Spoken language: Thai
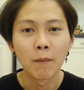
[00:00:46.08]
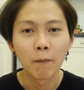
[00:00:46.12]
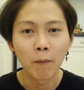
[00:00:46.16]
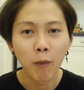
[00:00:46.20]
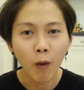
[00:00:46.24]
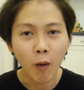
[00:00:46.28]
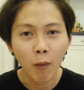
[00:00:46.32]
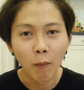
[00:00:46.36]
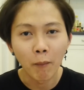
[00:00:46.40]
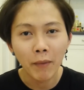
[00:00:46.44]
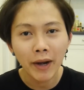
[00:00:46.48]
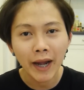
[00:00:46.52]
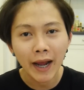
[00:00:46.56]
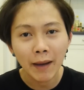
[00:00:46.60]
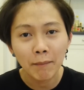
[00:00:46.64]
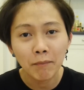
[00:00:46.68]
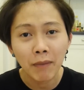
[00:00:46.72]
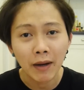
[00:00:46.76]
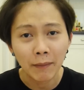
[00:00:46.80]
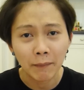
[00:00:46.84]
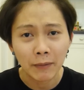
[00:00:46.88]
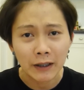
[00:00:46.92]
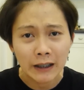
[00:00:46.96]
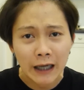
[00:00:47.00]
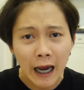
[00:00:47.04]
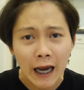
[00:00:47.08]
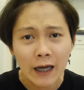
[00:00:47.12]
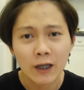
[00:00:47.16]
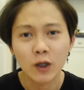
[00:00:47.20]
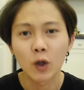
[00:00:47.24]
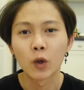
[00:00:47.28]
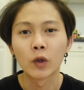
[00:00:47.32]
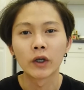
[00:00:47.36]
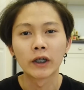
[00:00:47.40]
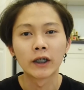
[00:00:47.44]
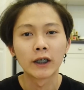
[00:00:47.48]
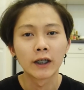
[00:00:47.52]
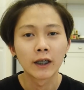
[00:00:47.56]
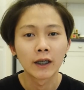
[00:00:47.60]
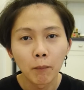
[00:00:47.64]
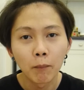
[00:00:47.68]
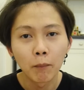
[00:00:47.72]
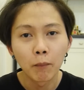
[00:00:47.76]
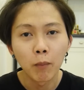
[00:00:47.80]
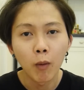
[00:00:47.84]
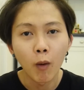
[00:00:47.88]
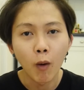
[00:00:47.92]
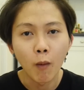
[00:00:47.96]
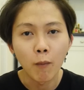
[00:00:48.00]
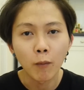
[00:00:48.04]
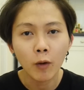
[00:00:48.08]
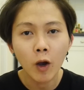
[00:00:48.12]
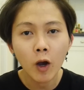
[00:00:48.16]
ผมไปทำบัตรประชาชนผม